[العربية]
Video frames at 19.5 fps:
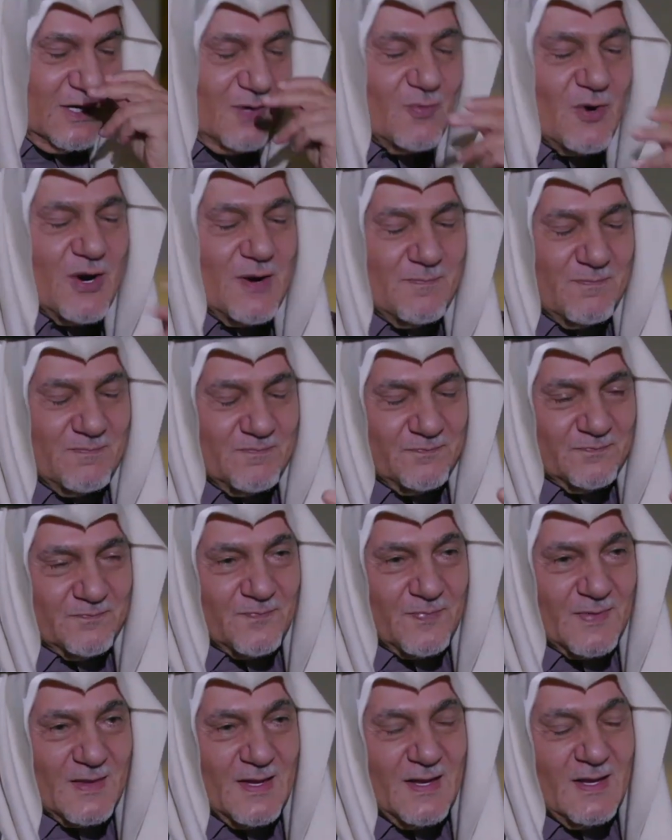المهم
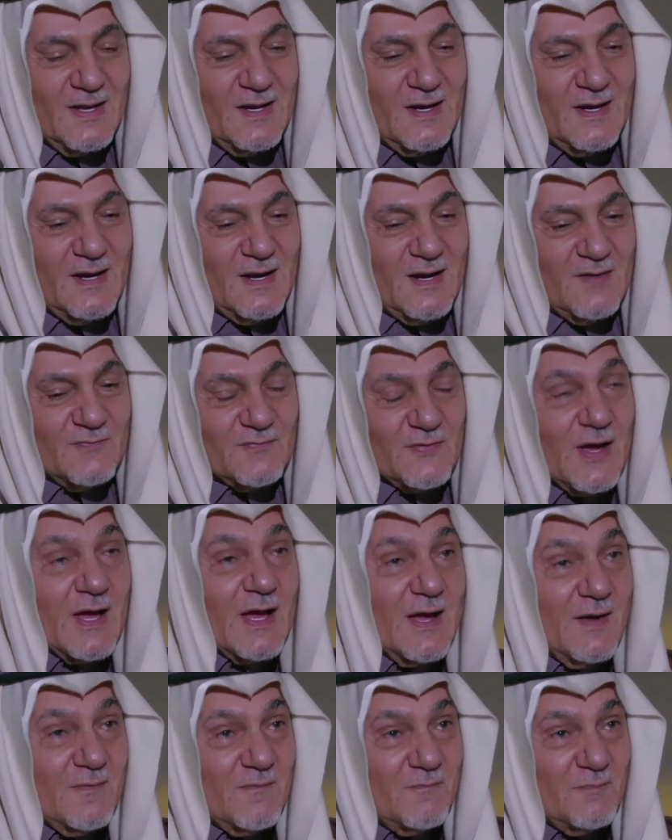
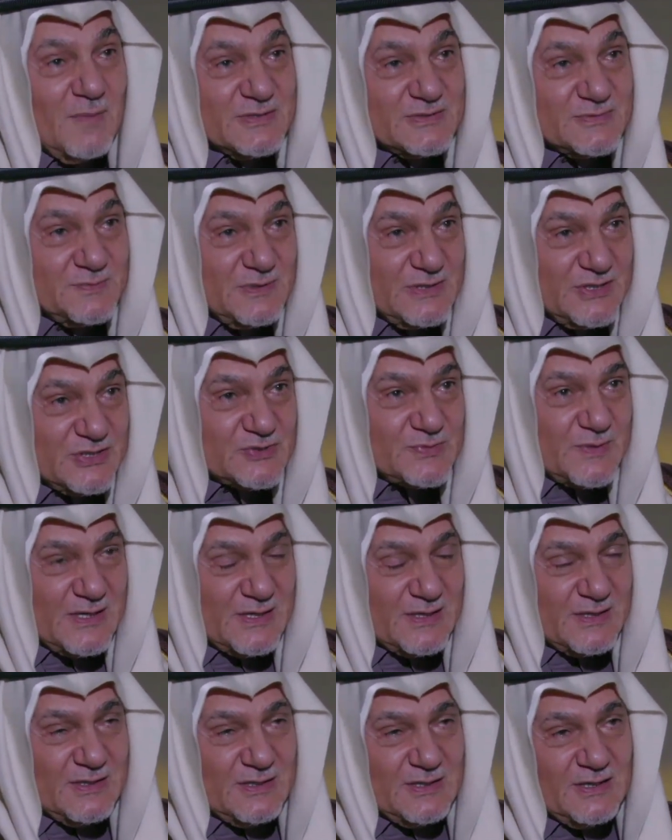فبس بالنسبة
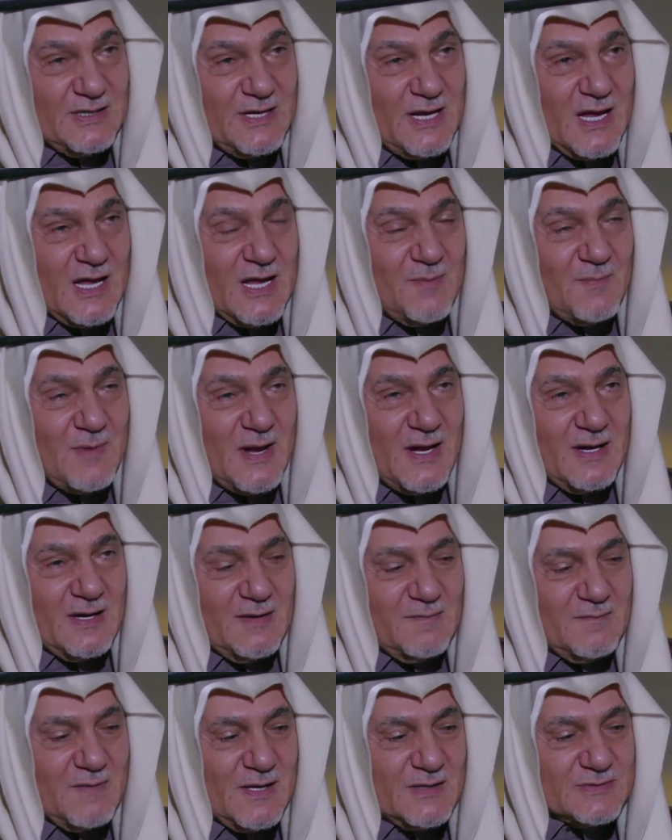للعلاقة مع
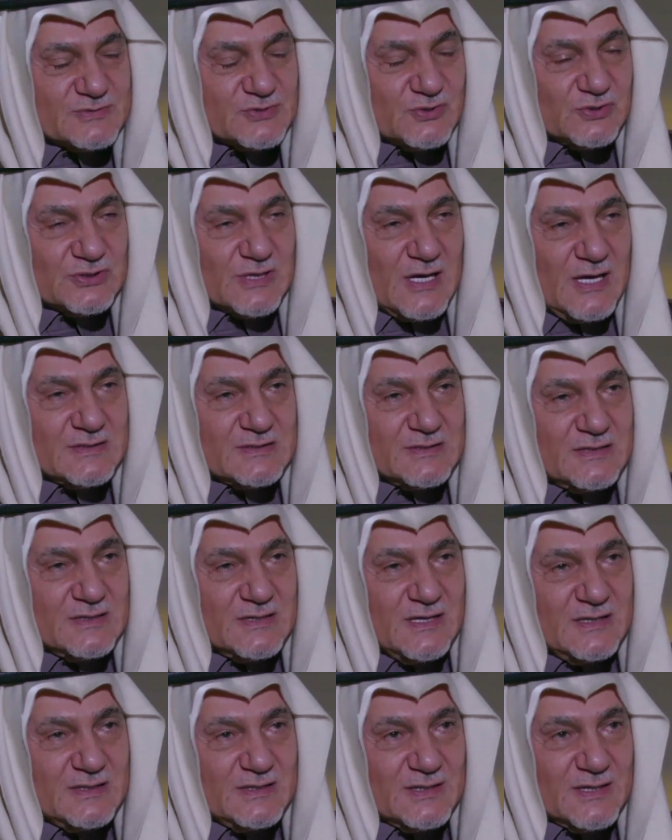مع السلطات
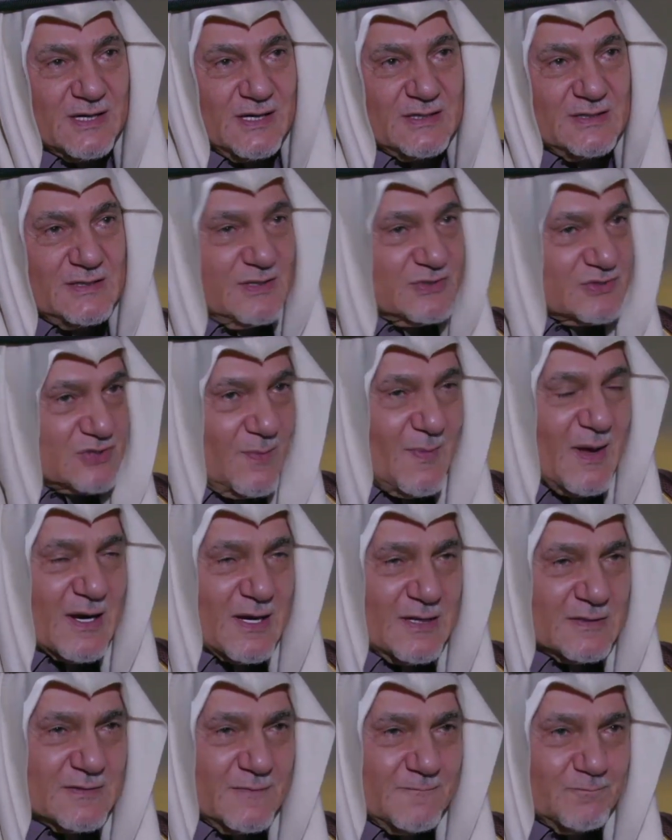الإيرانية
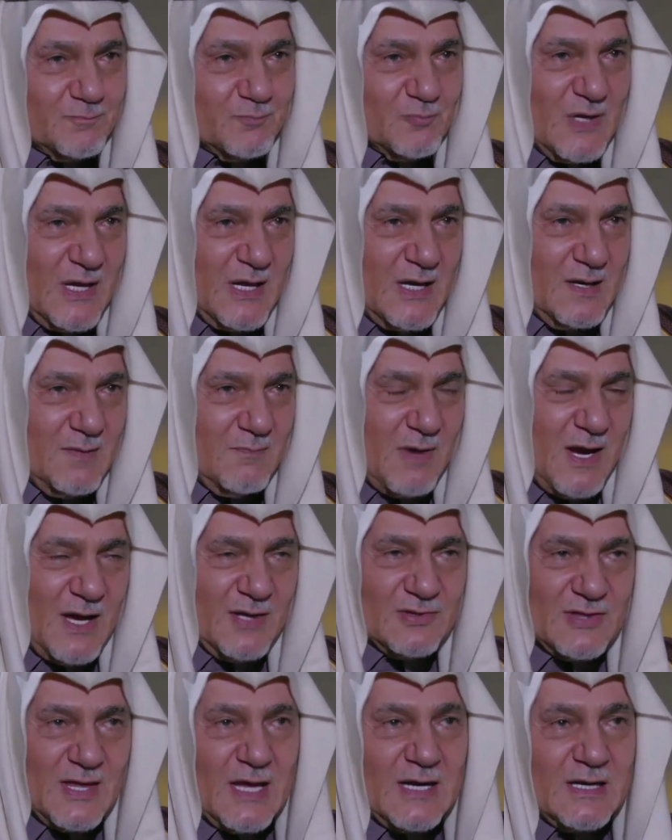استمرت يعني
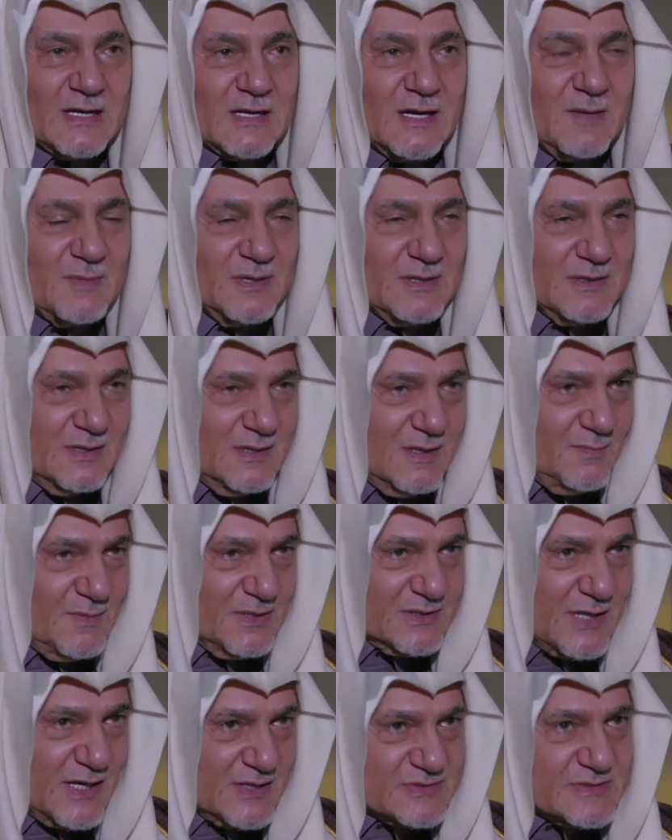بعد ذلك لما
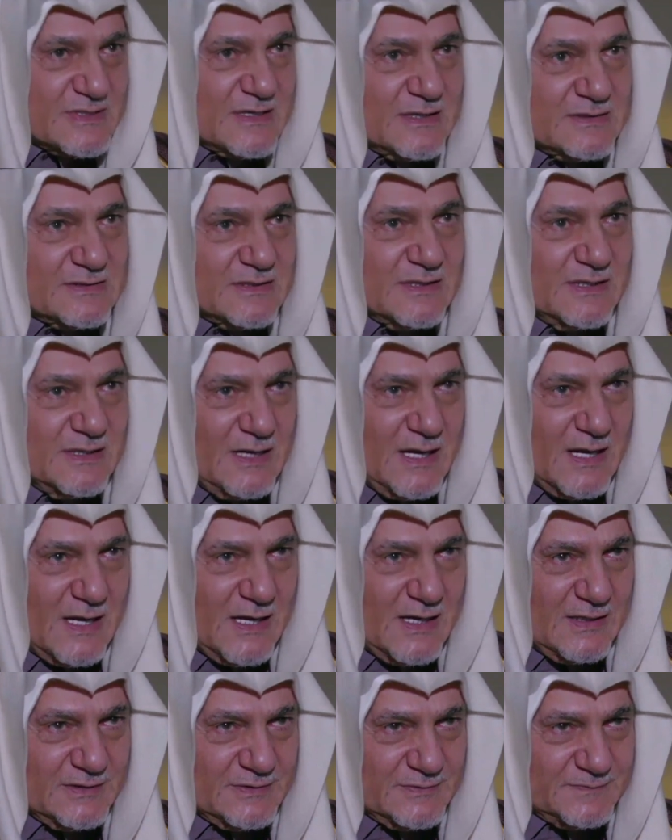لما تحسنت
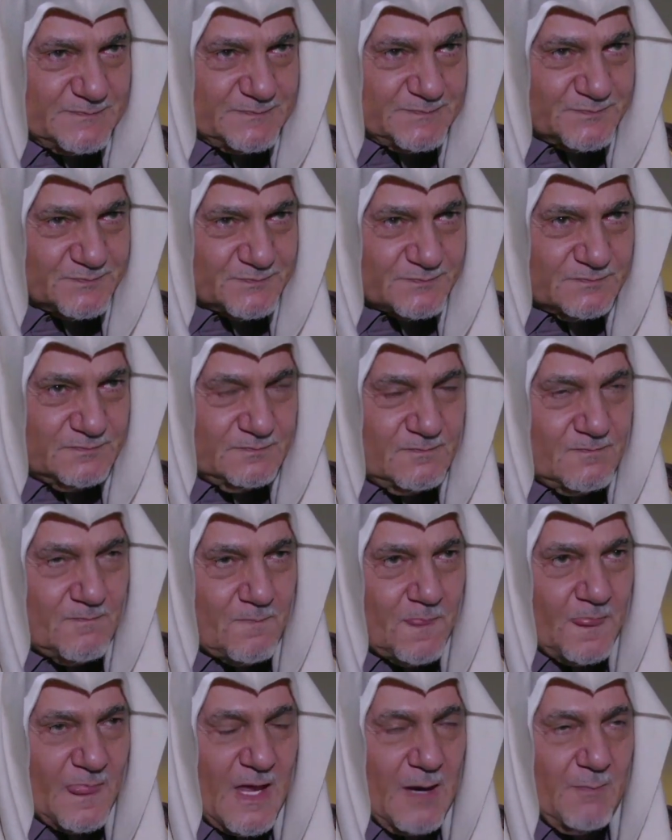العلاقات
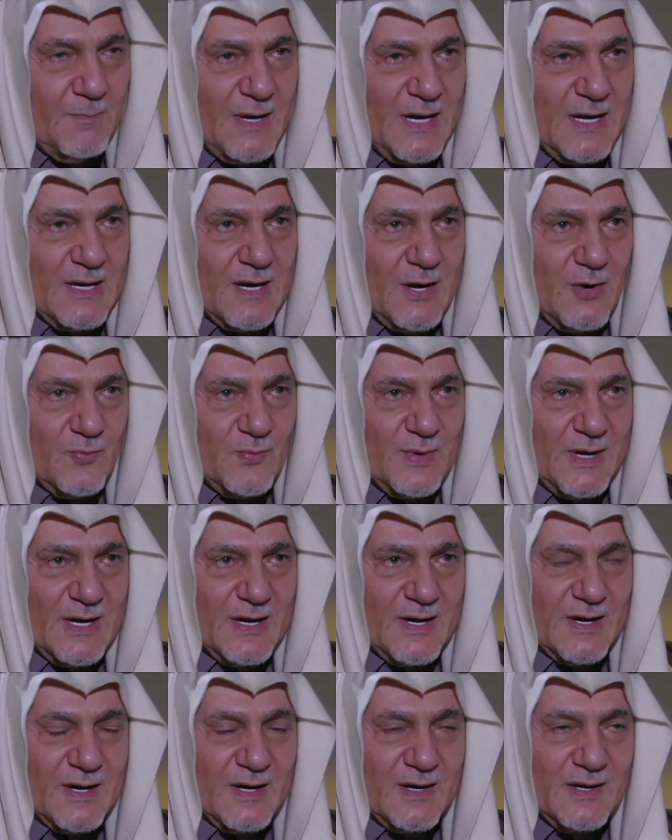بيننا
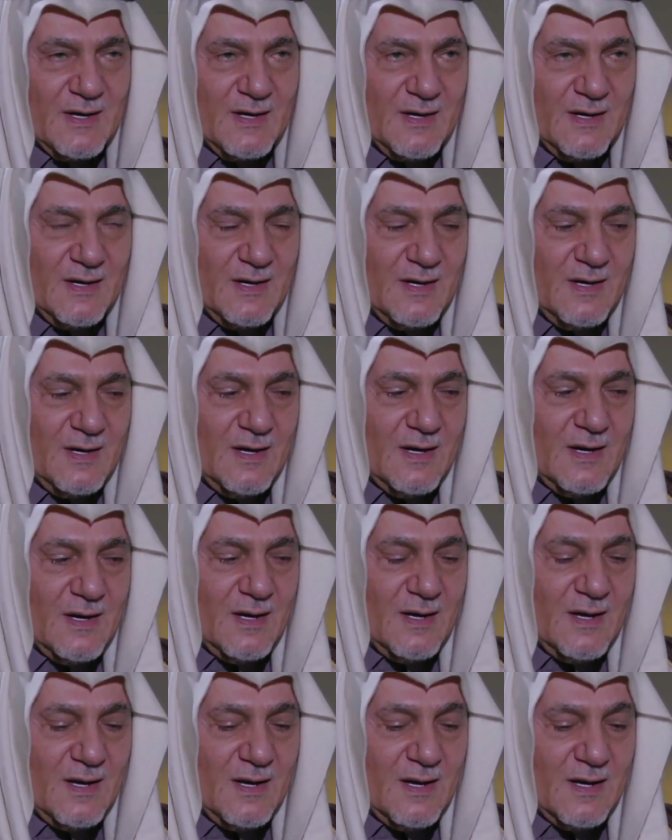وبين
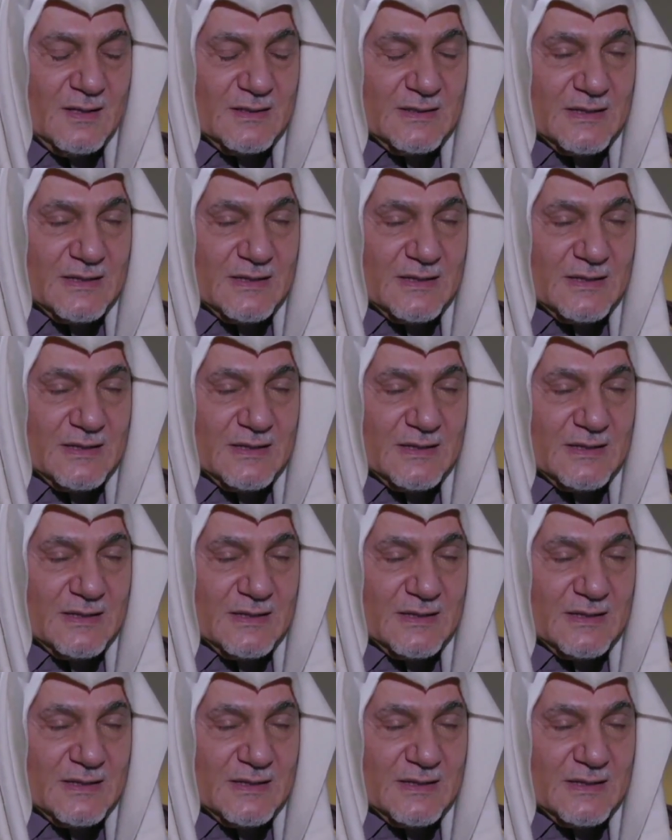آه،